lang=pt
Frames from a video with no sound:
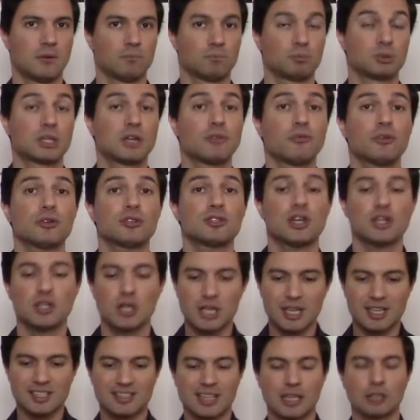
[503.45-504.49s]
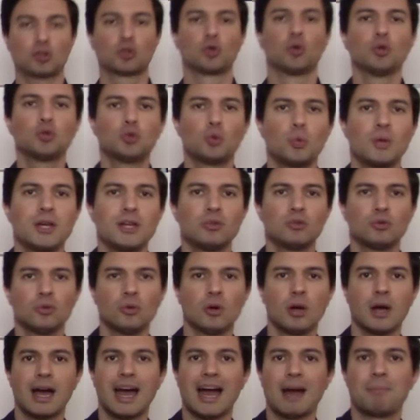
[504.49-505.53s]
Porque você acha que está tudo
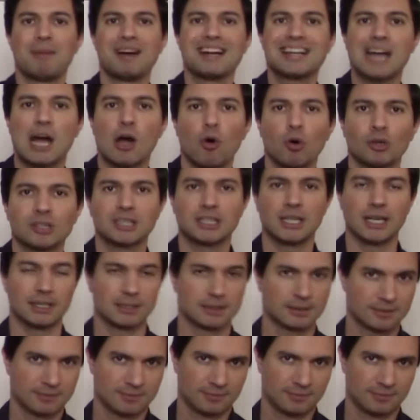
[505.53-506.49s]
indo à bancarrota?